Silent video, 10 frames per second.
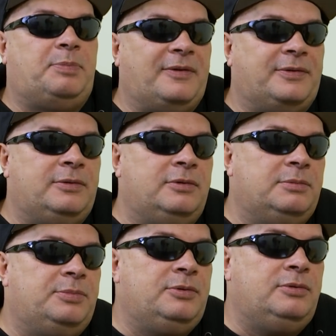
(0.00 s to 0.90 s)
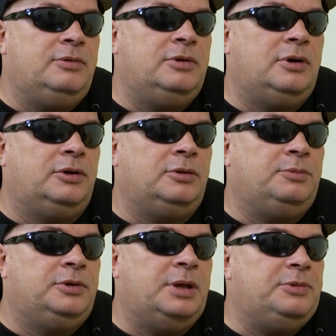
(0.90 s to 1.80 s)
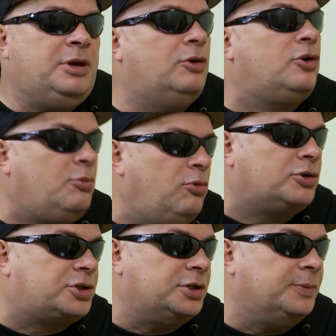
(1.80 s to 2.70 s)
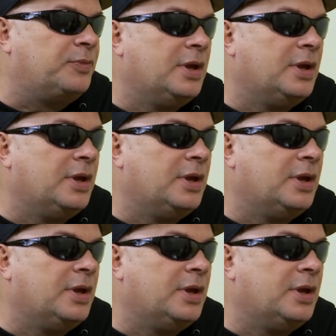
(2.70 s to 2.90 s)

Paweł był ode mnie o rok młodszy.